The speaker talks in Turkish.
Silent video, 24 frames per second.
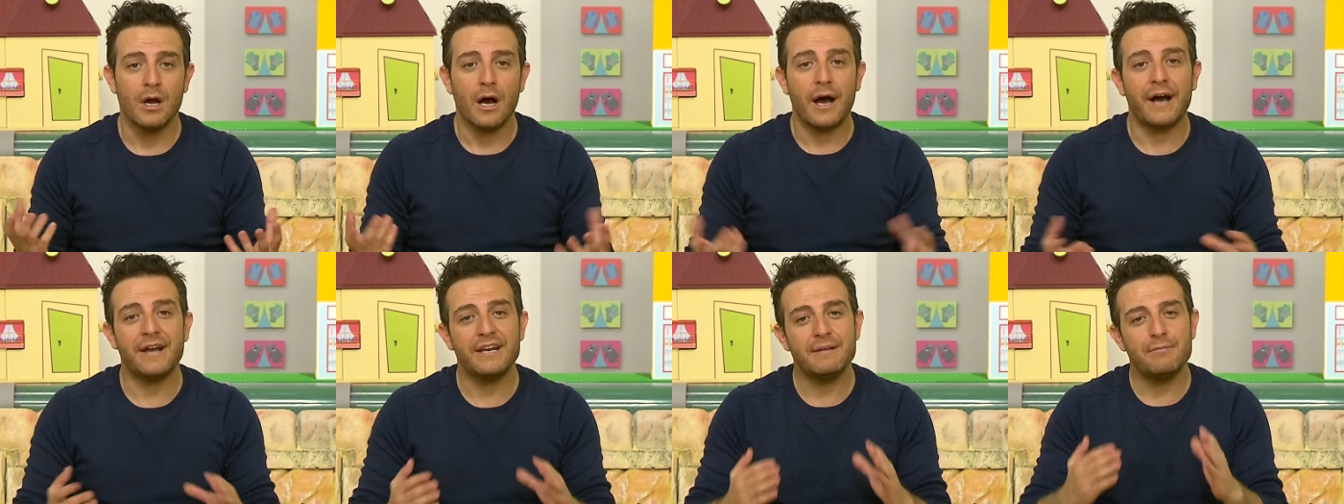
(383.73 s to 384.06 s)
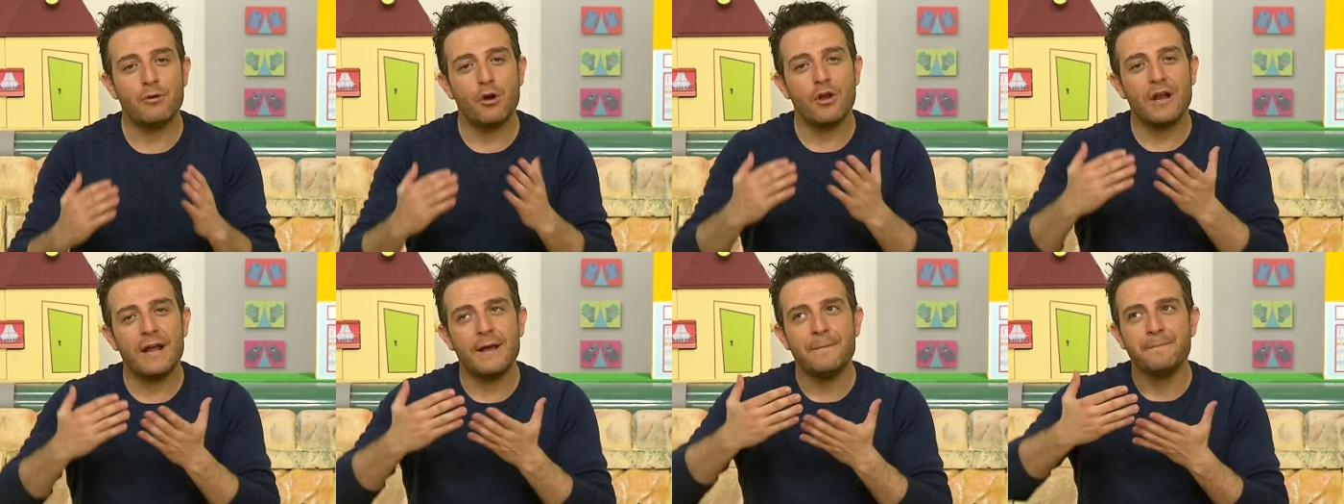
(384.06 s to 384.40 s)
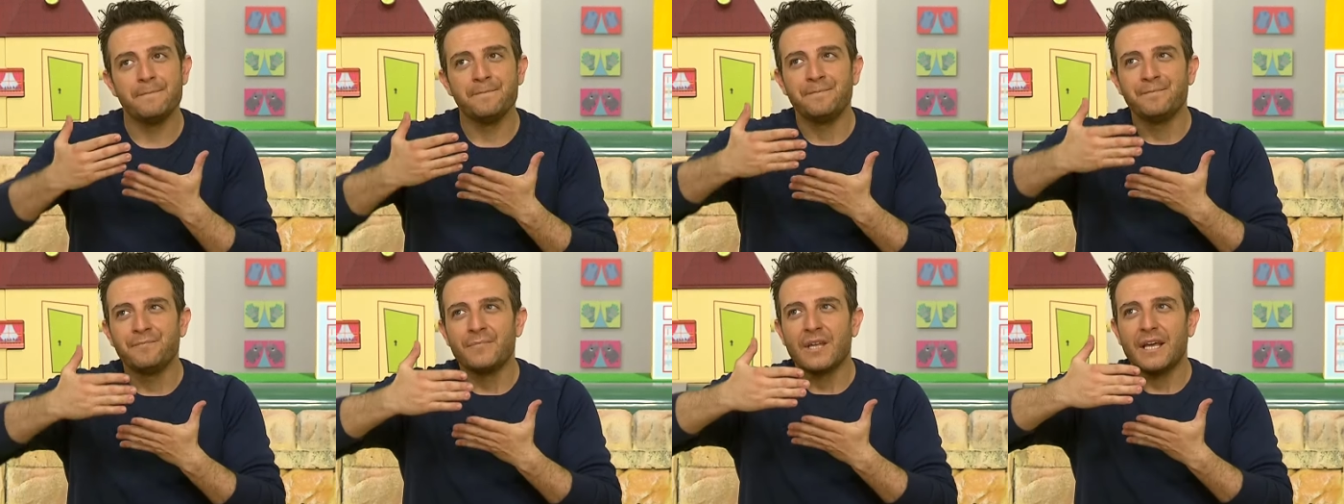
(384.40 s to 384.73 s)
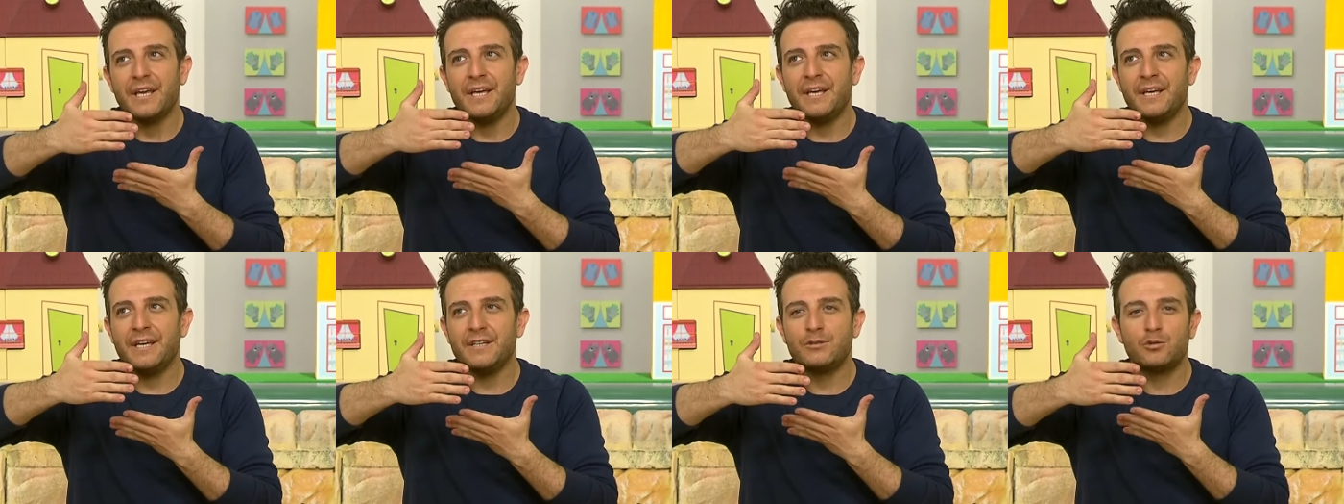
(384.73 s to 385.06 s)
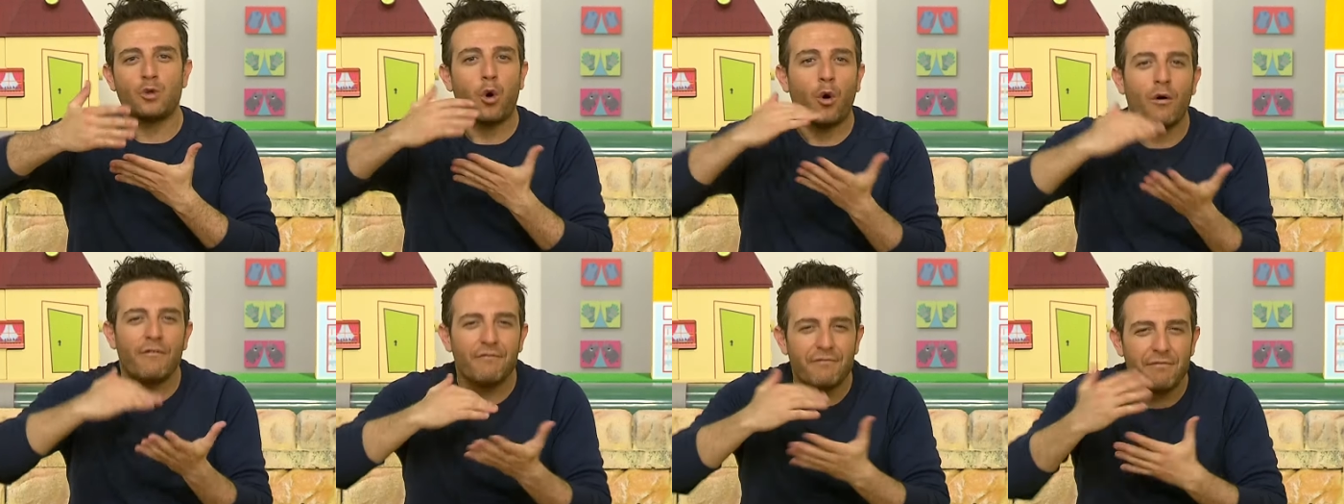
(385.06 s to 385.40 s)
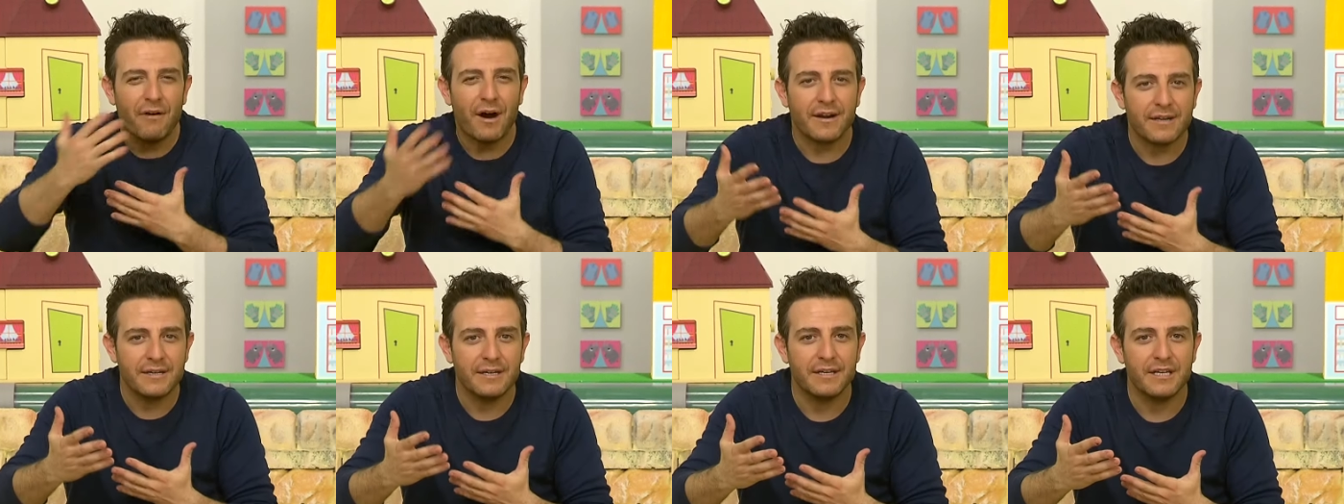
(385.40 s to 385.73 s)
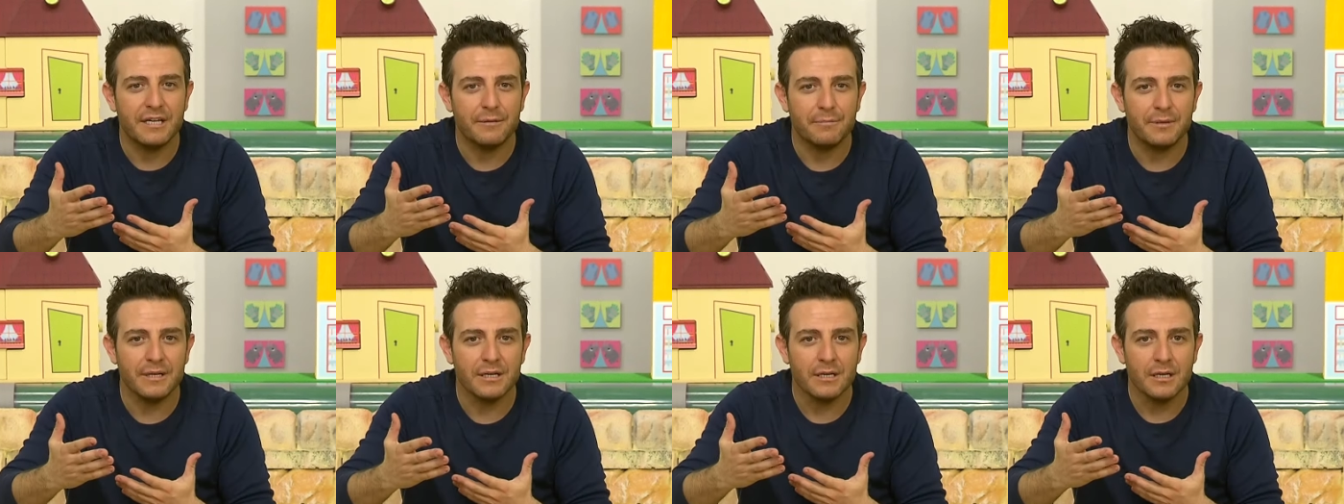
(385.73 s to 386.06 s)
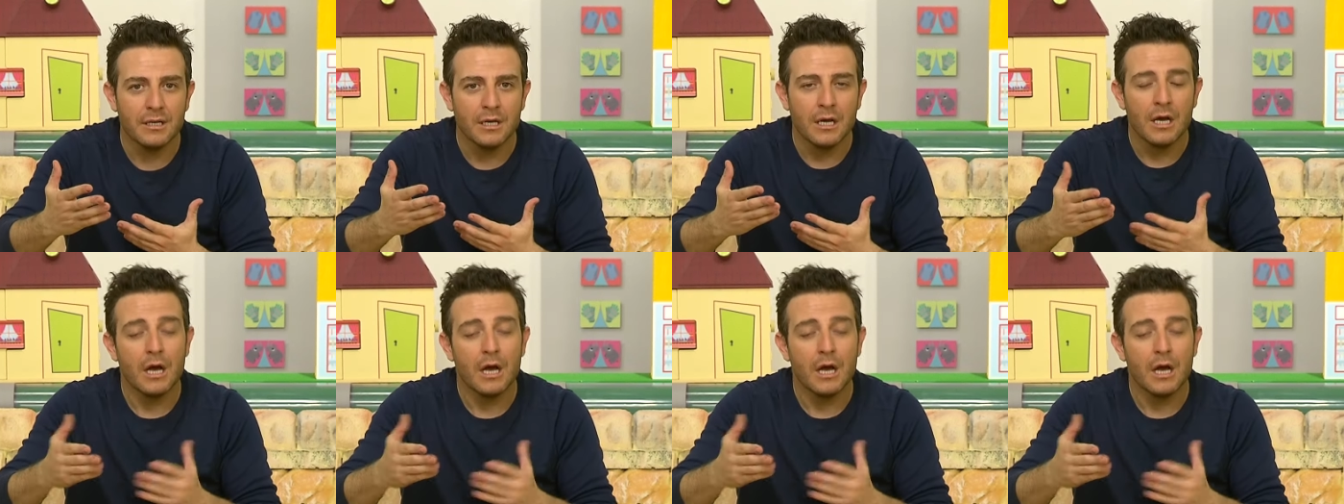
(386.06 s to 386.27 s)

Hani böyle e, ton farkı gibi.